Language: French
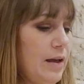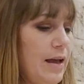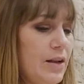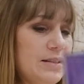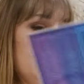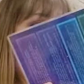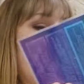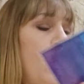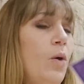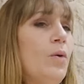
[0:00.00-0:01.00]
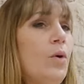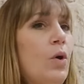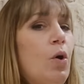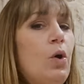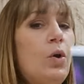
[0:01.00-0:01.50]
alors si je prends
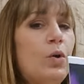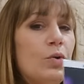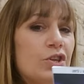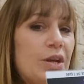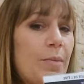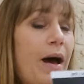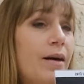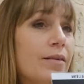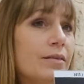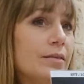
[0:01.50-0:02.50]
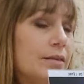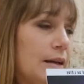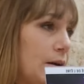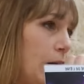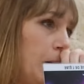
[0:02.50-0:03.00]
le schéma,
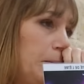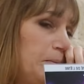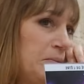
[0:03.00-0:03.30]
d'accord